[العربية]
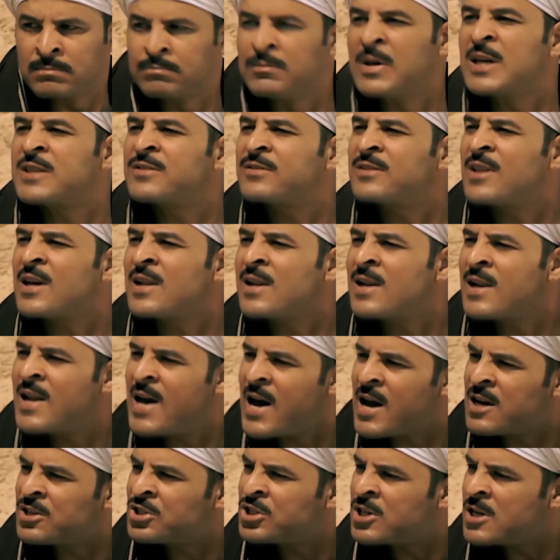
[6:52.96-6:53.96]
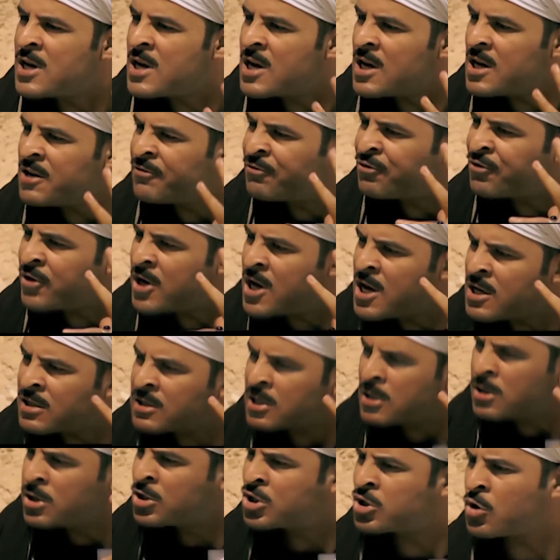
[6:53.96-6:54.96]
ما تطلعش العفريت
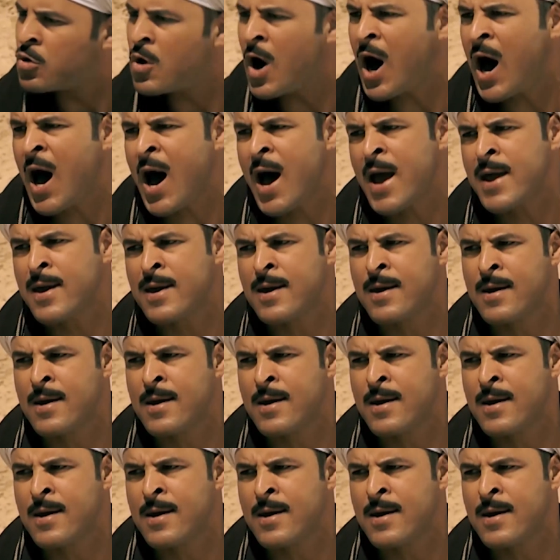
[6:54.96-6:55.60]
اللي جواي